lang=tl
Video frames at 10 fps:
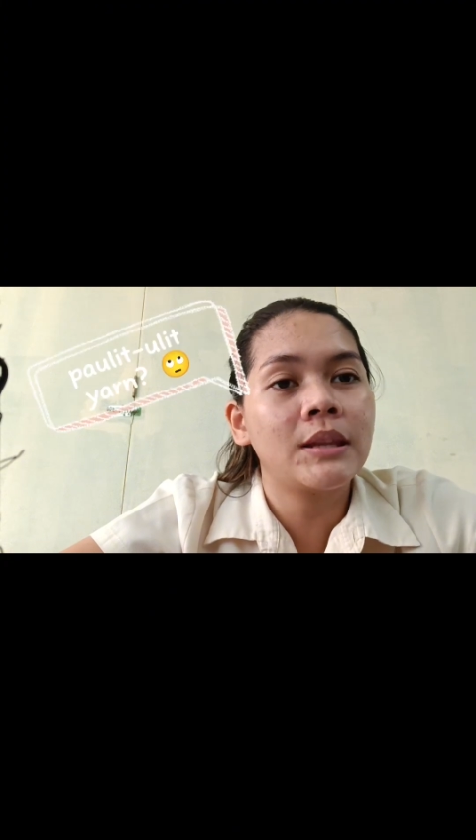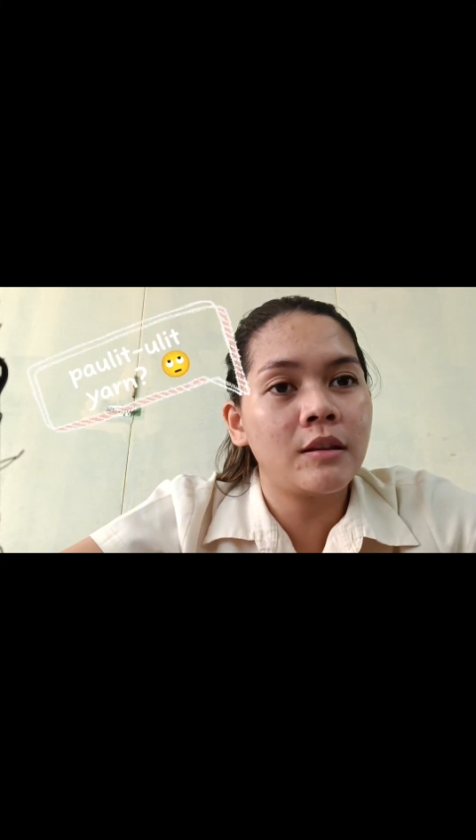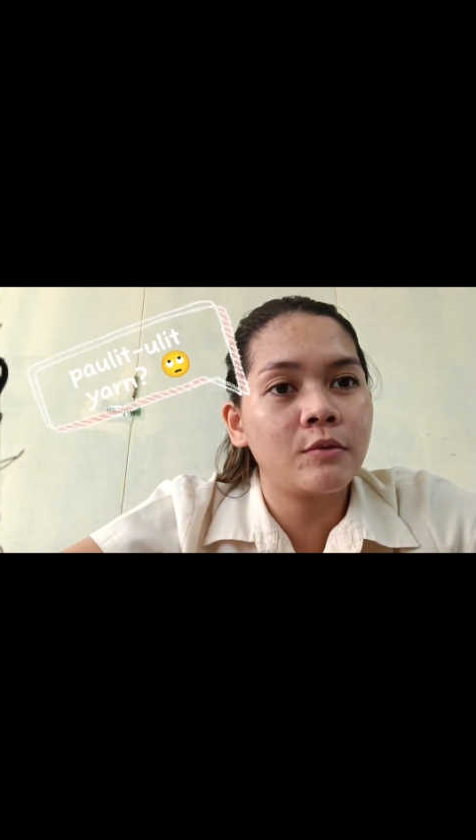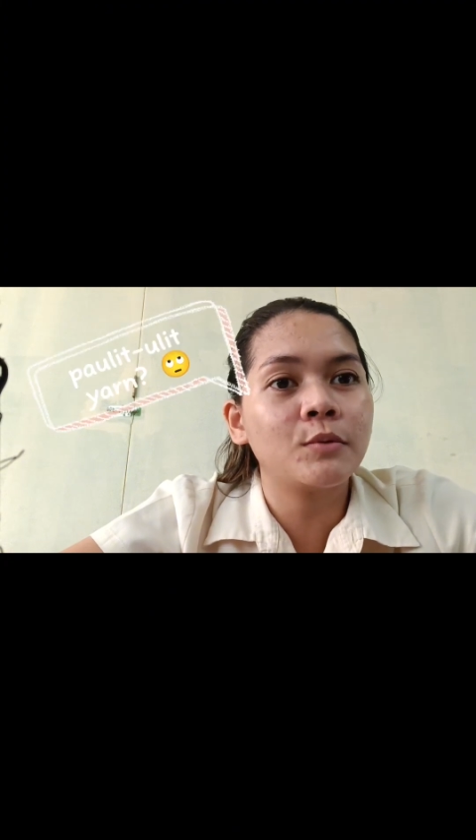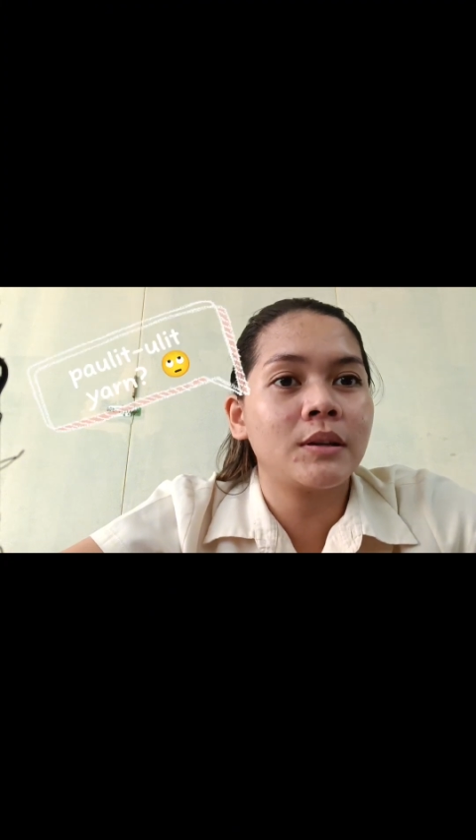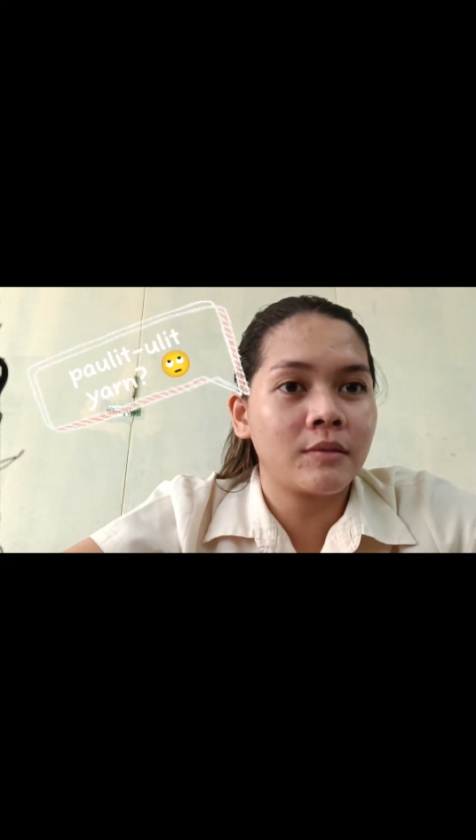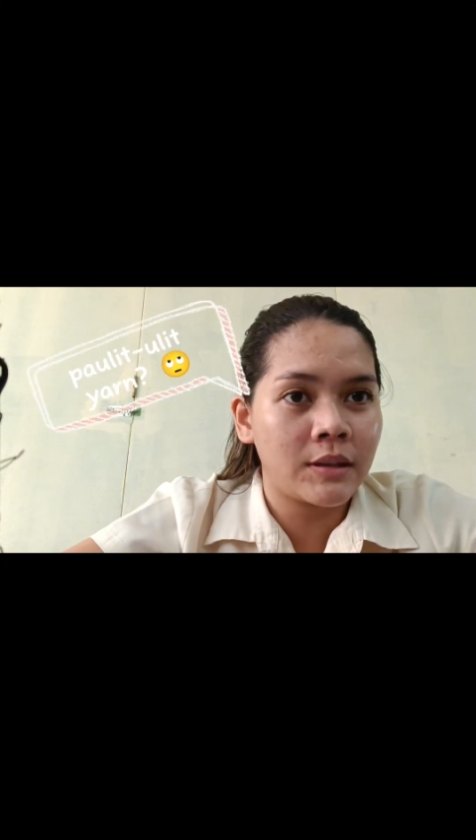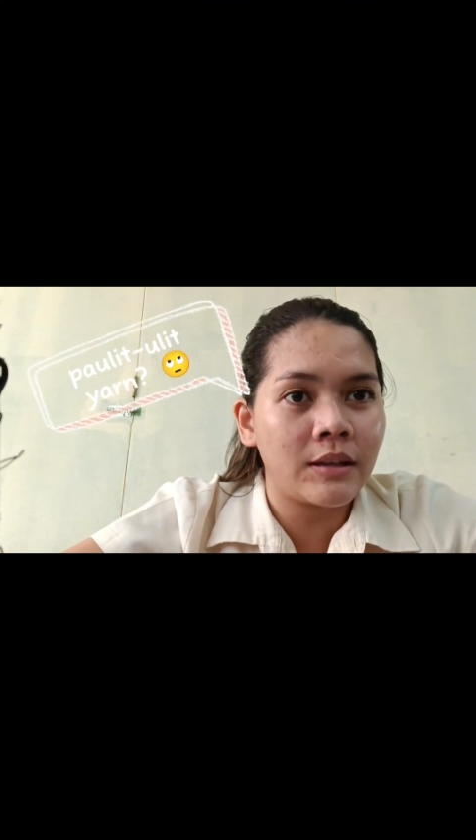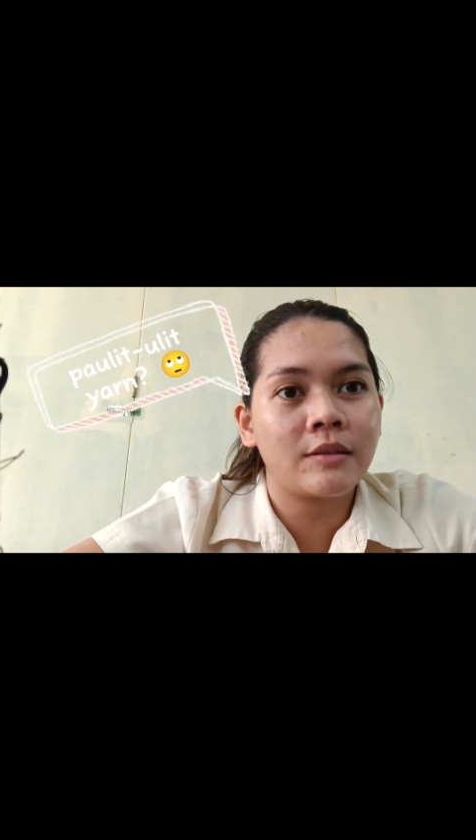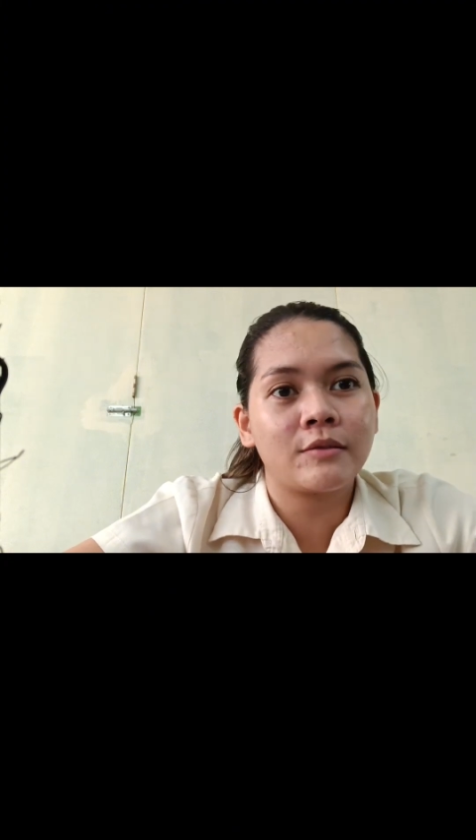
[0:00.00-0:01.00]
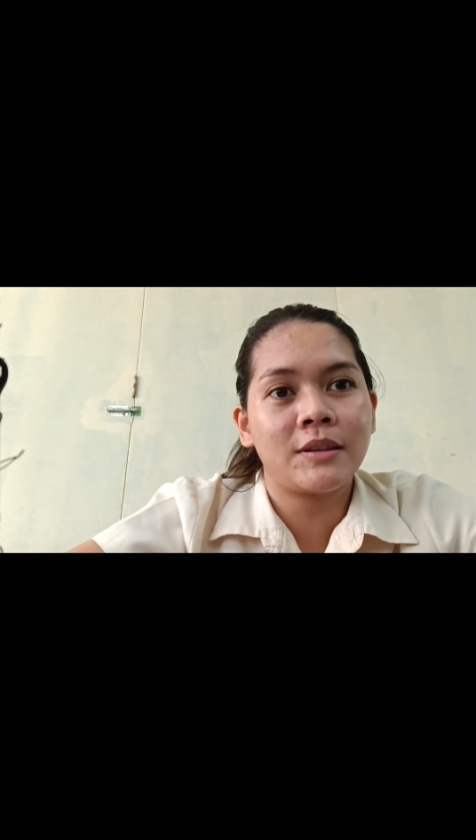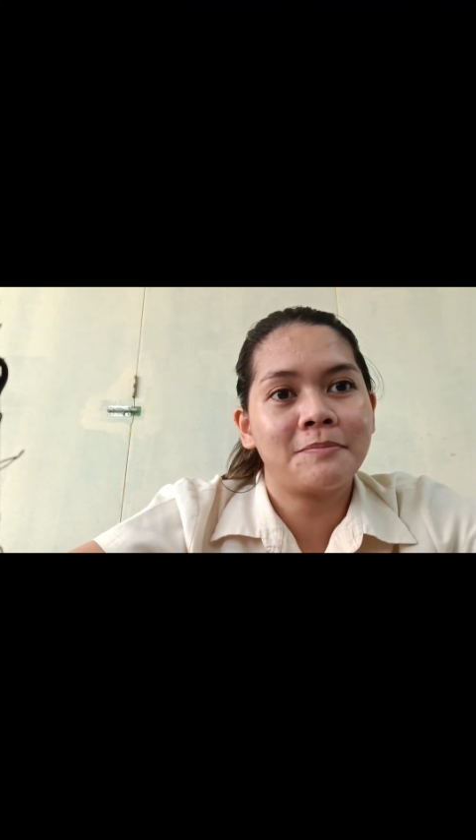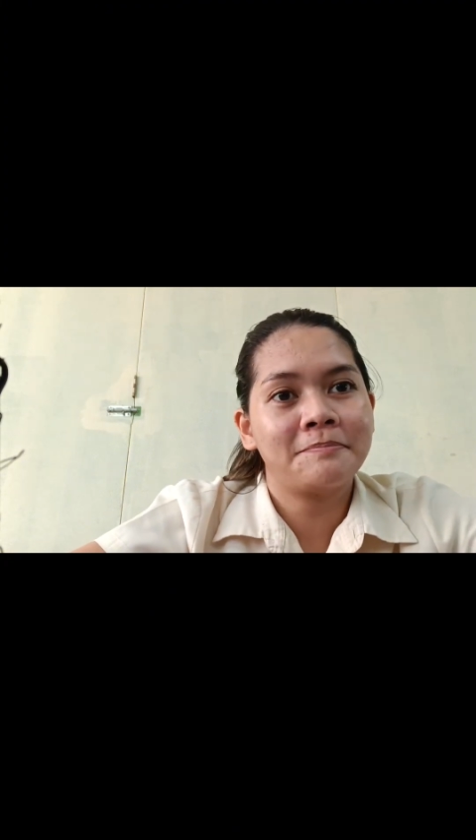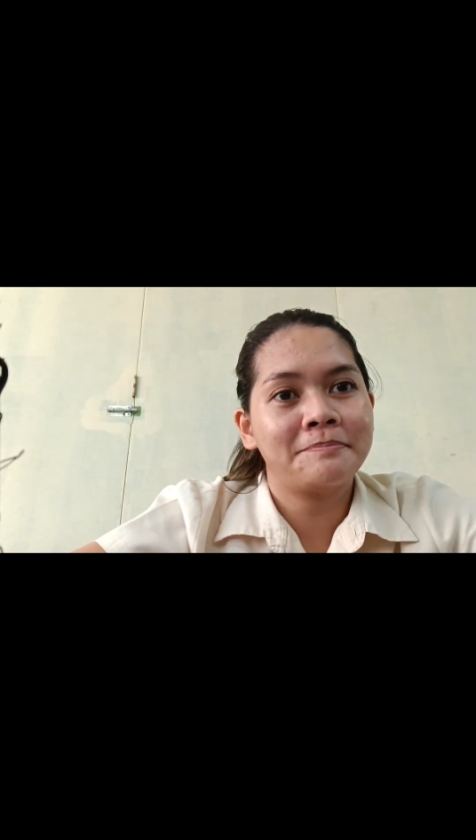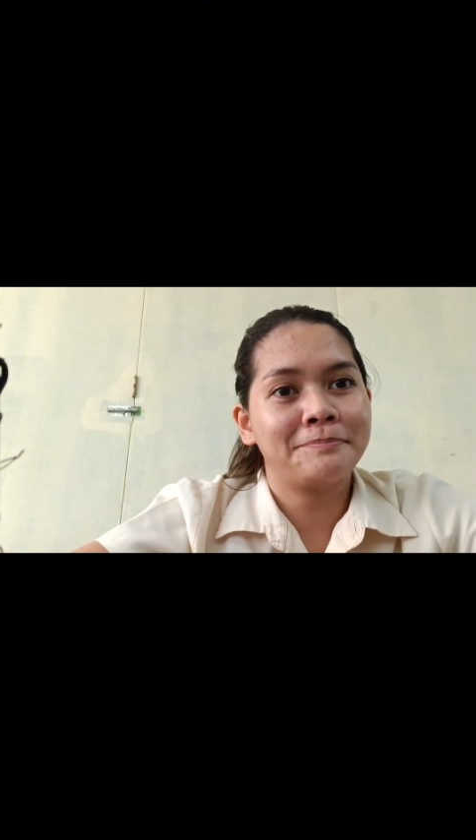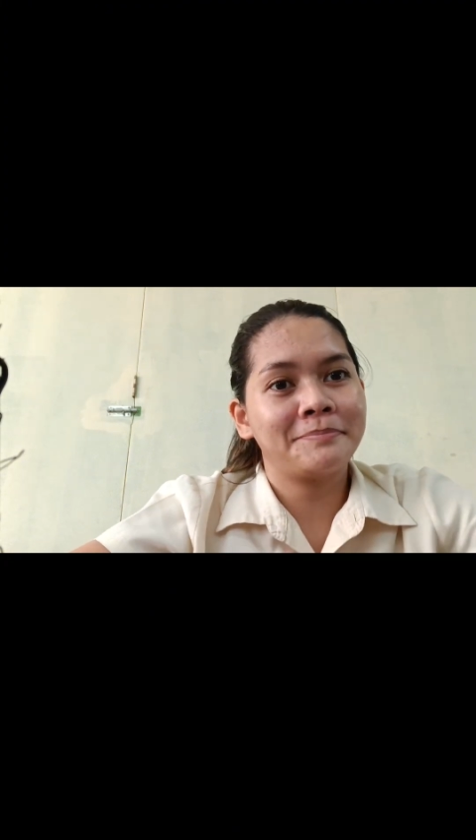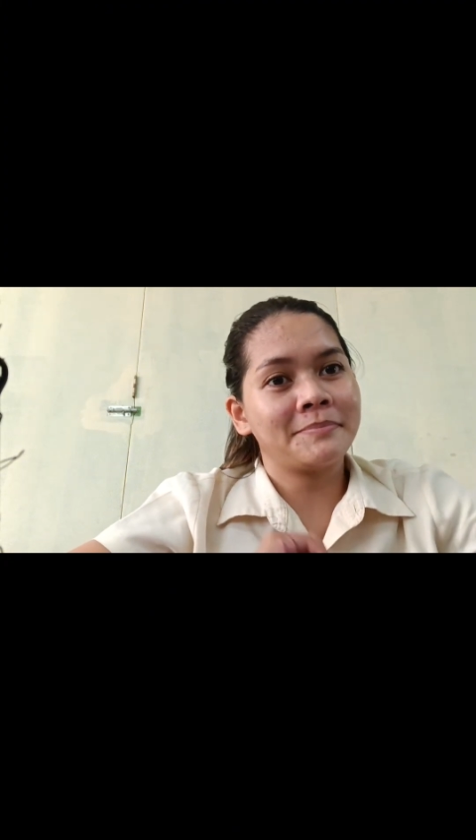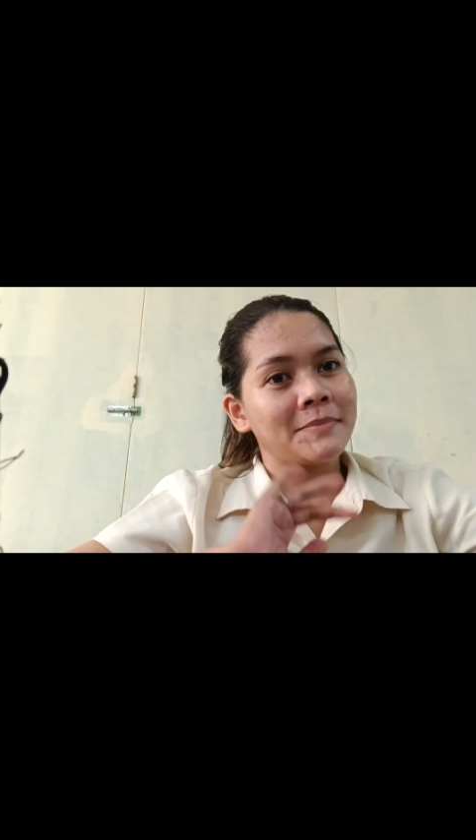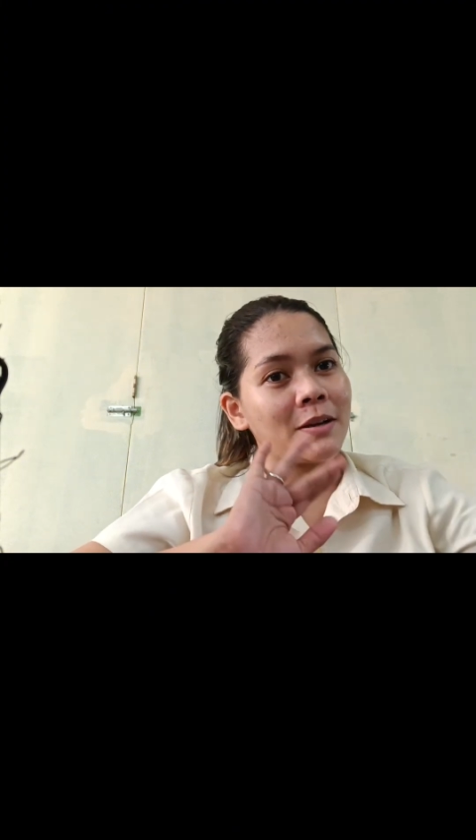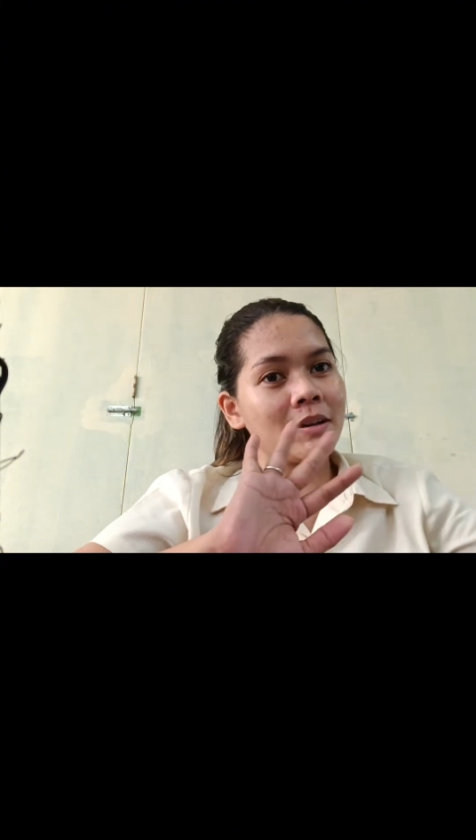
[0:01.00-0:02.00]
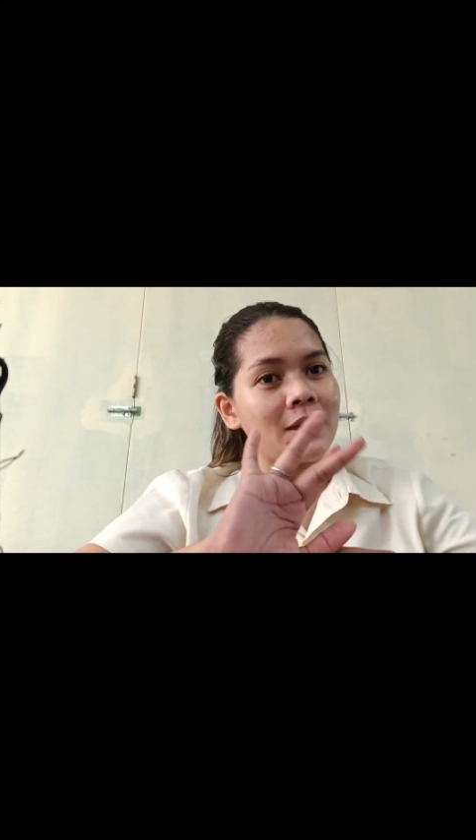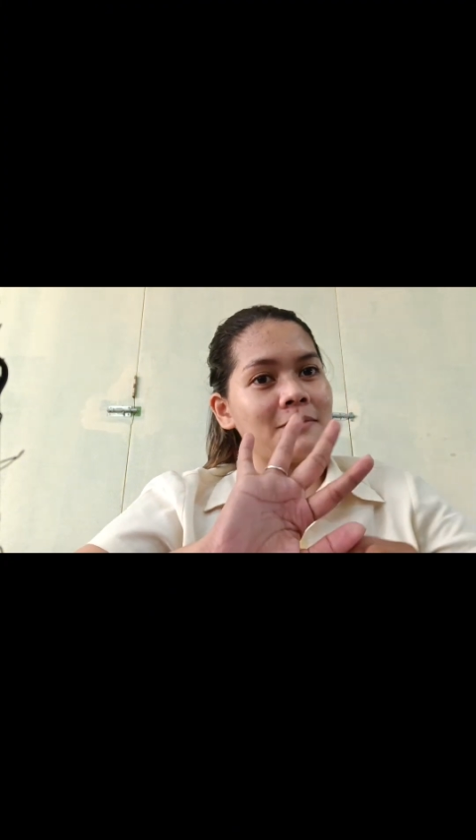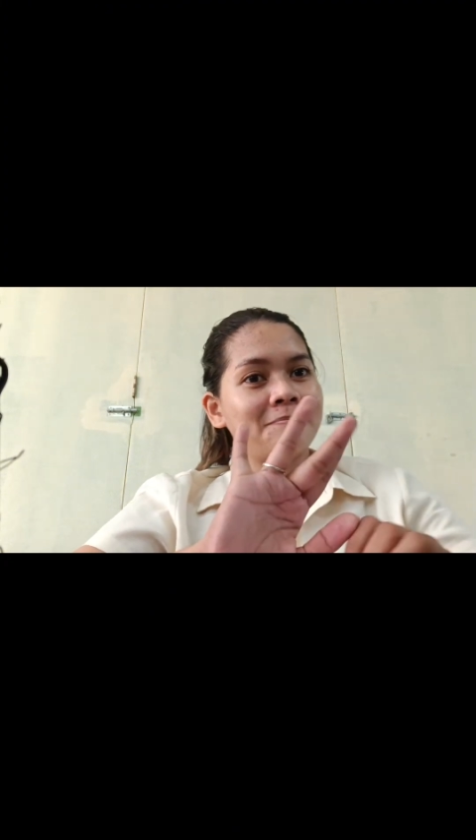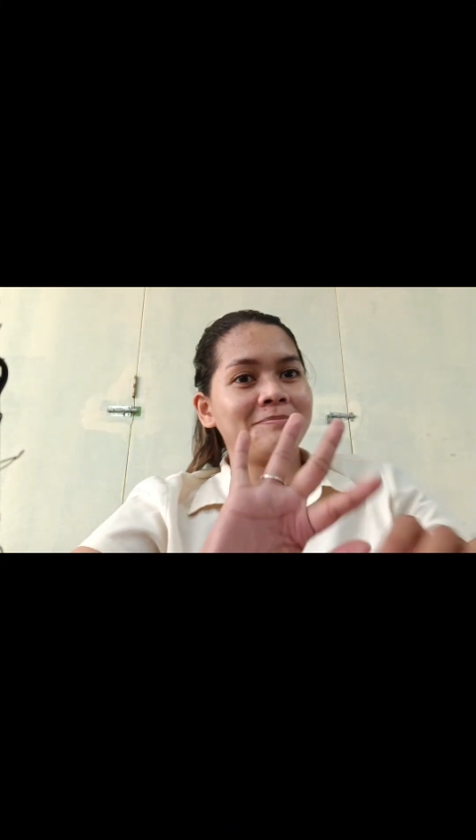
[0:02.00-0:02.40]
day 2, and day 3. Okay.